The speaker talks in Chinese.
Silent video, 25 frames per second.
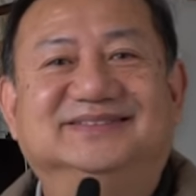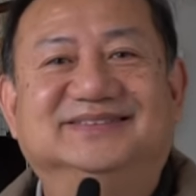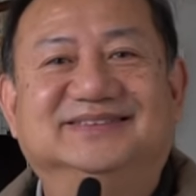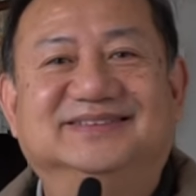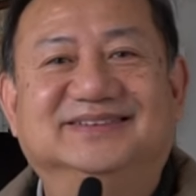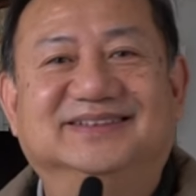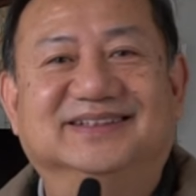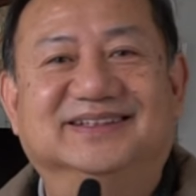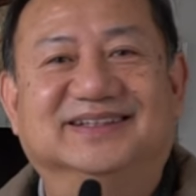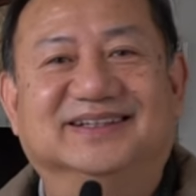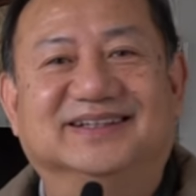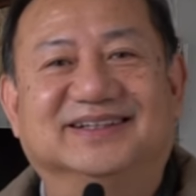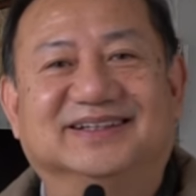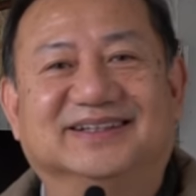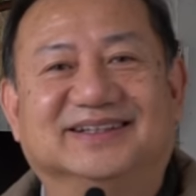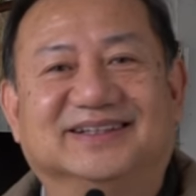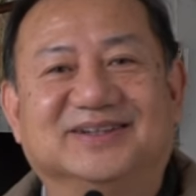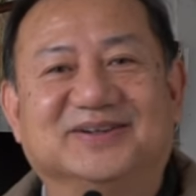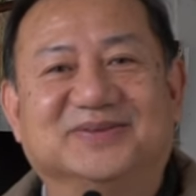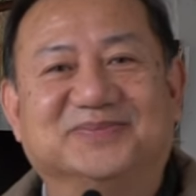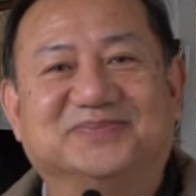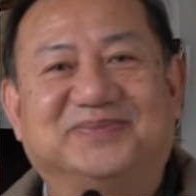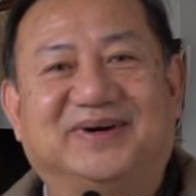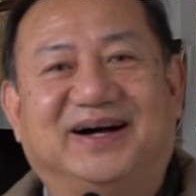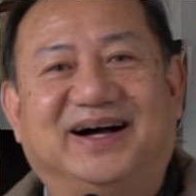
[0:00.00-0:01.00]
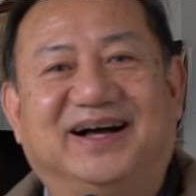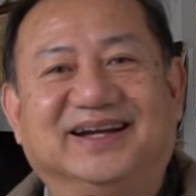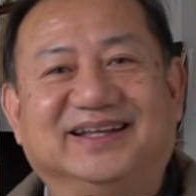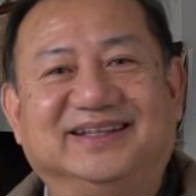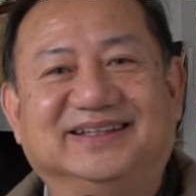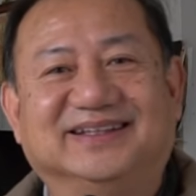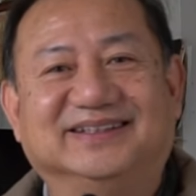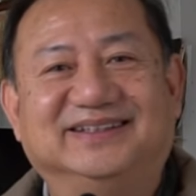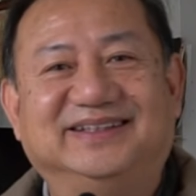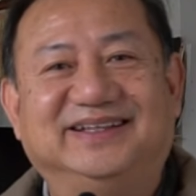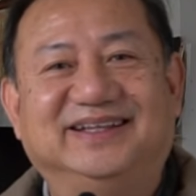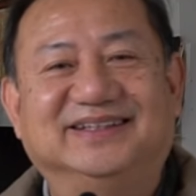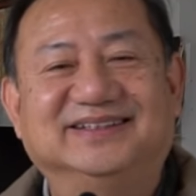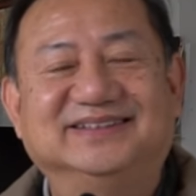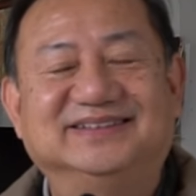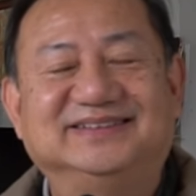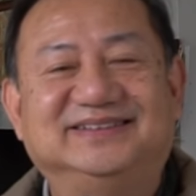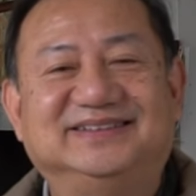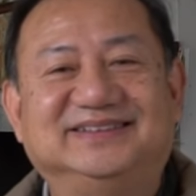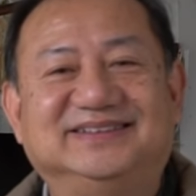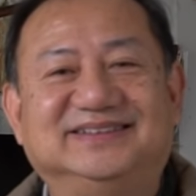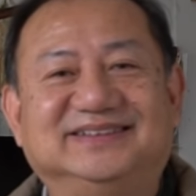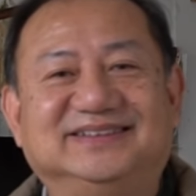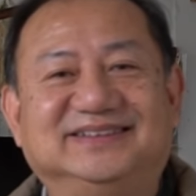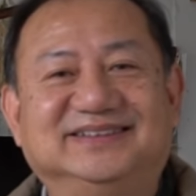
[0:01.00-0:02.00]
那个巴黎的天
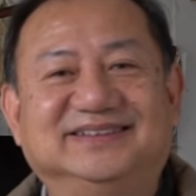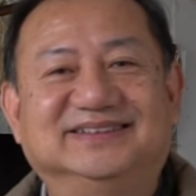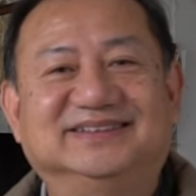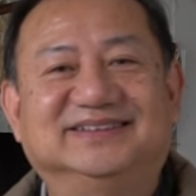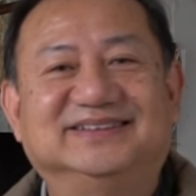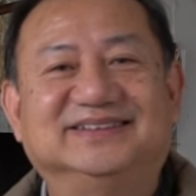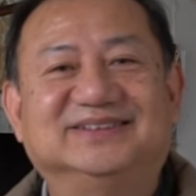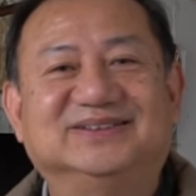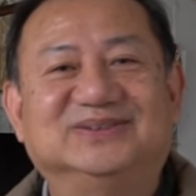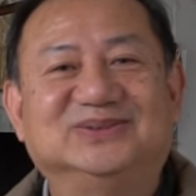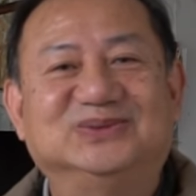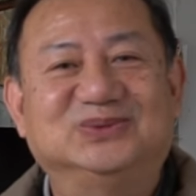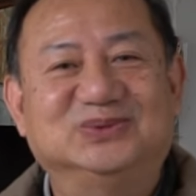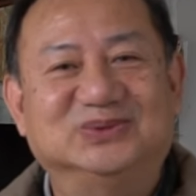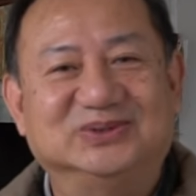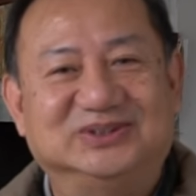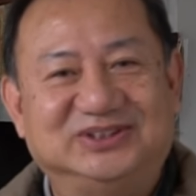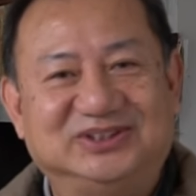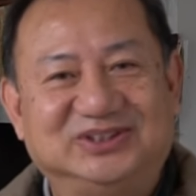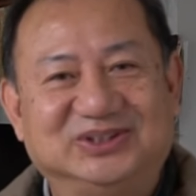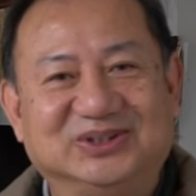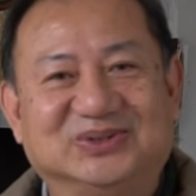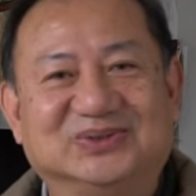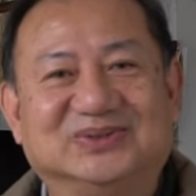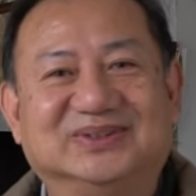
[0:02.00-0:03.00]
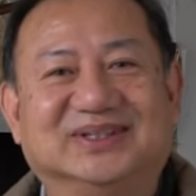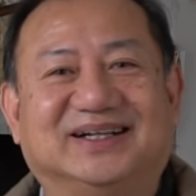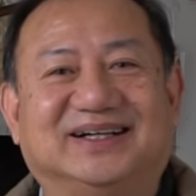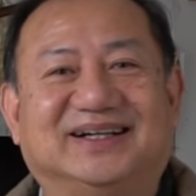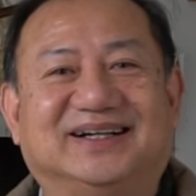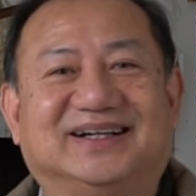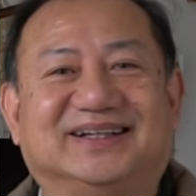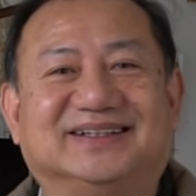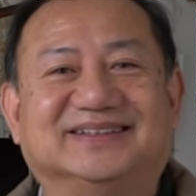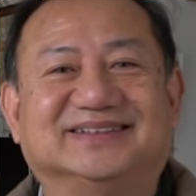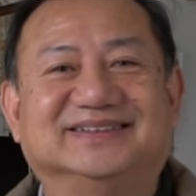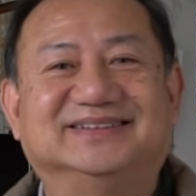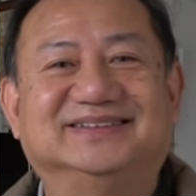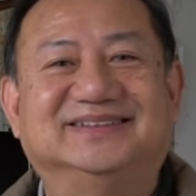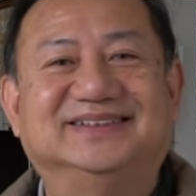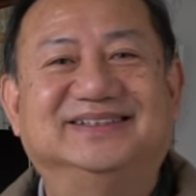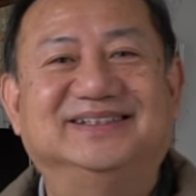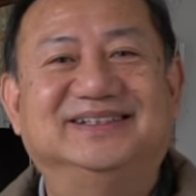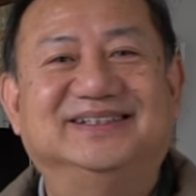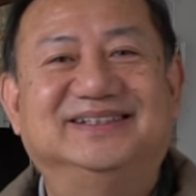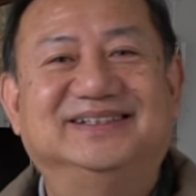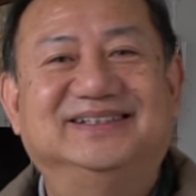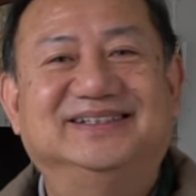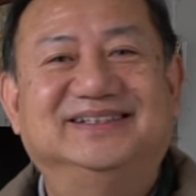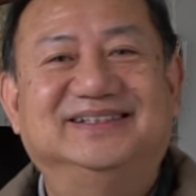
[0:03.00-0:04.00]
气已经入秋了啊，
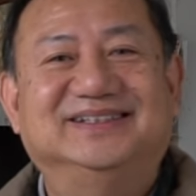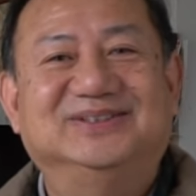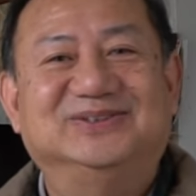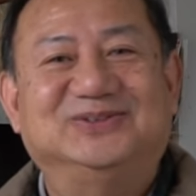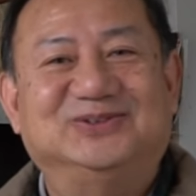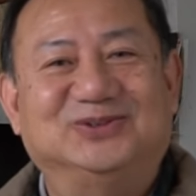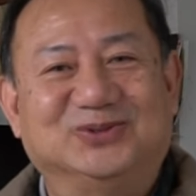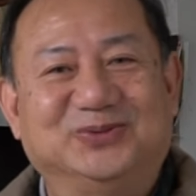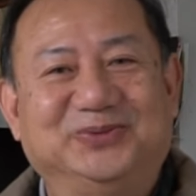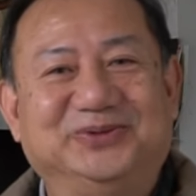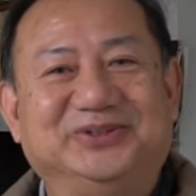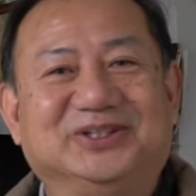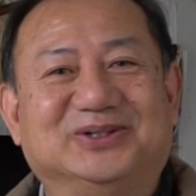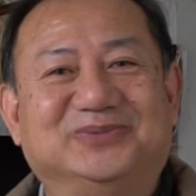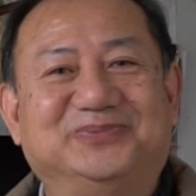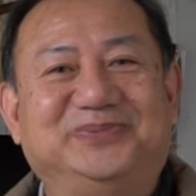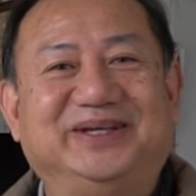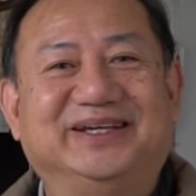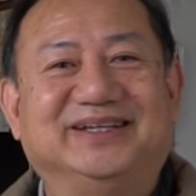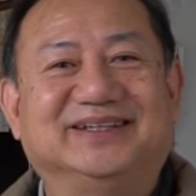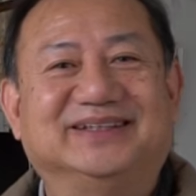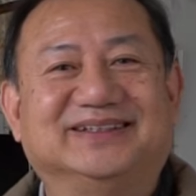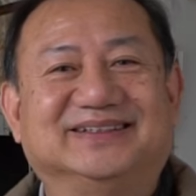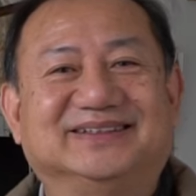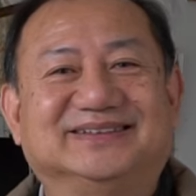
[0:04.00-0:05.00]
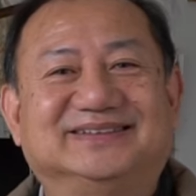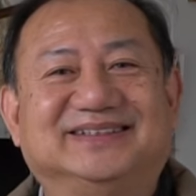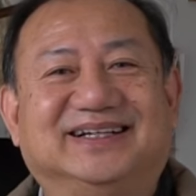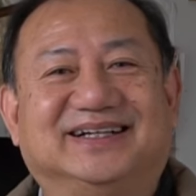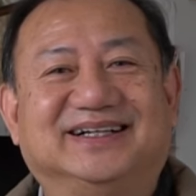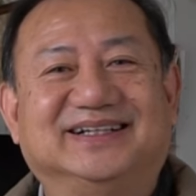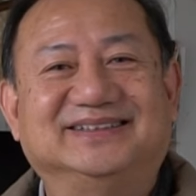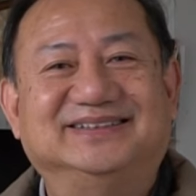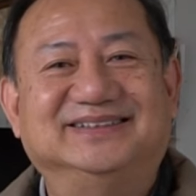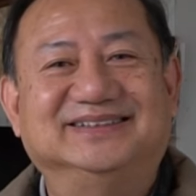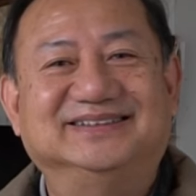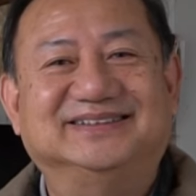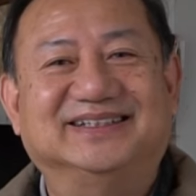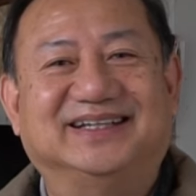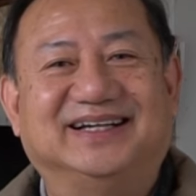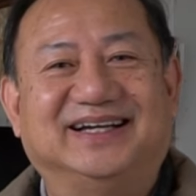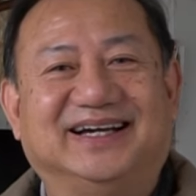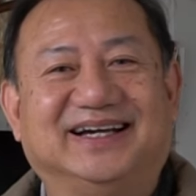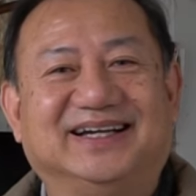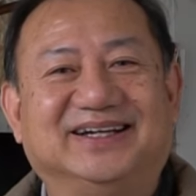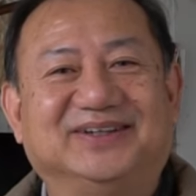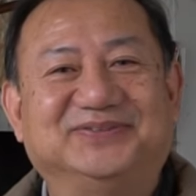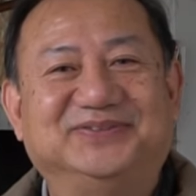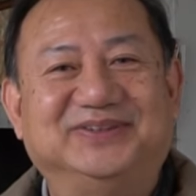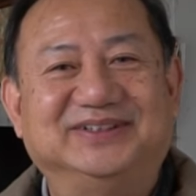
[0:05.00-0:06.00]
说变就变，上个星期
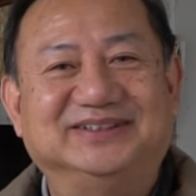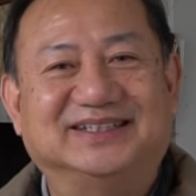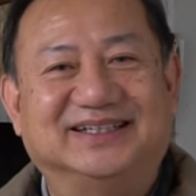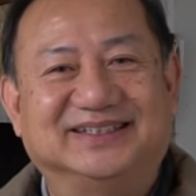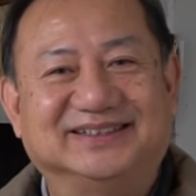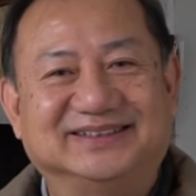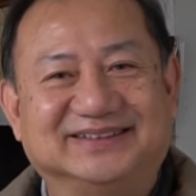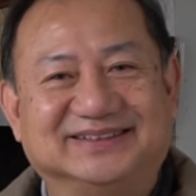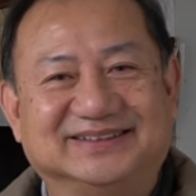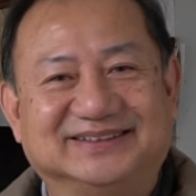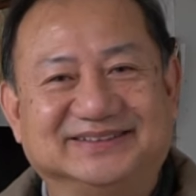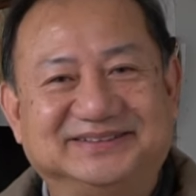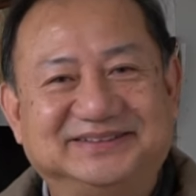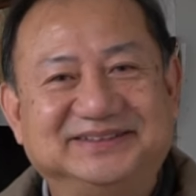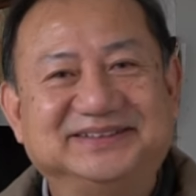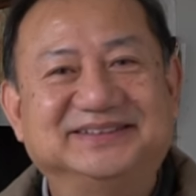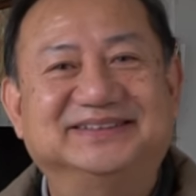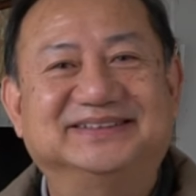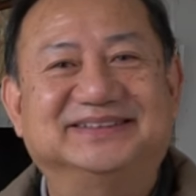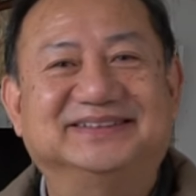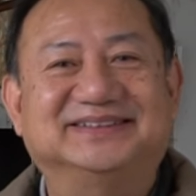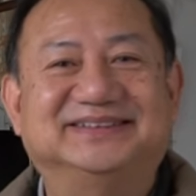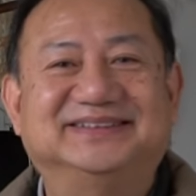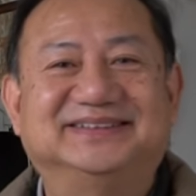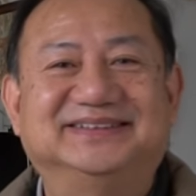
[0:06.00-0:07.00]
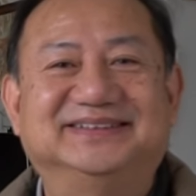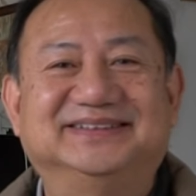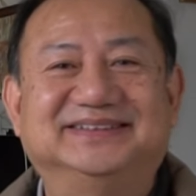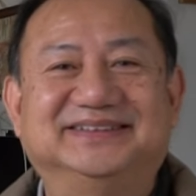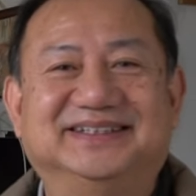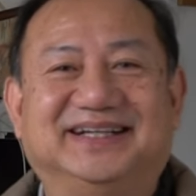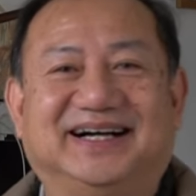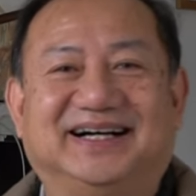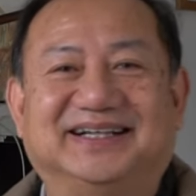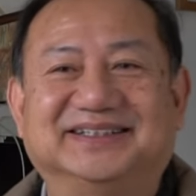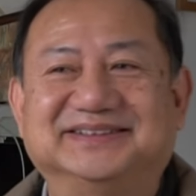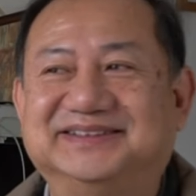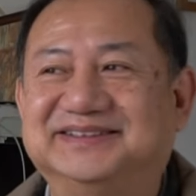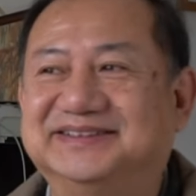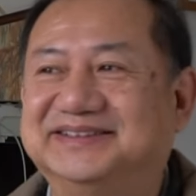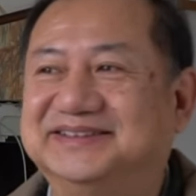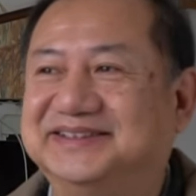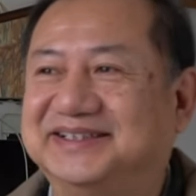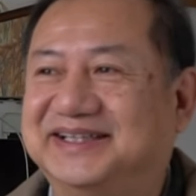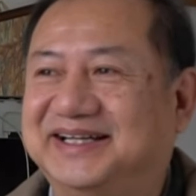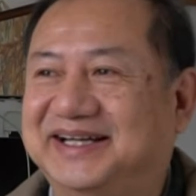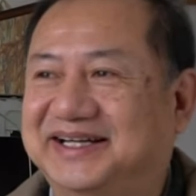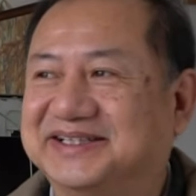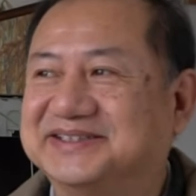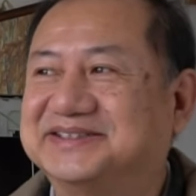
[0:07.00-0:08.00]
还非常的热，啊，现在
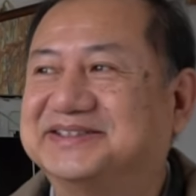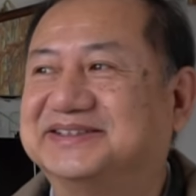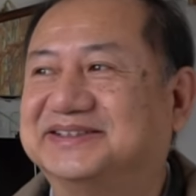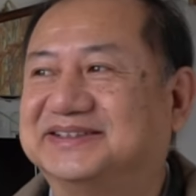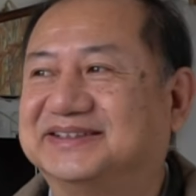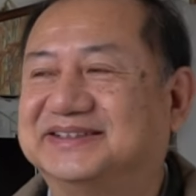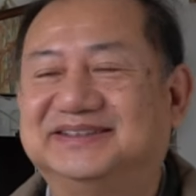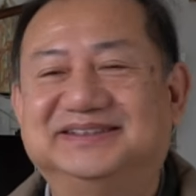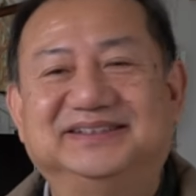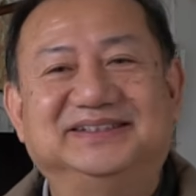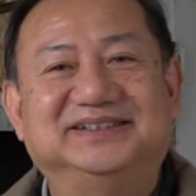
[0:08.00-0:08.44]
就开始，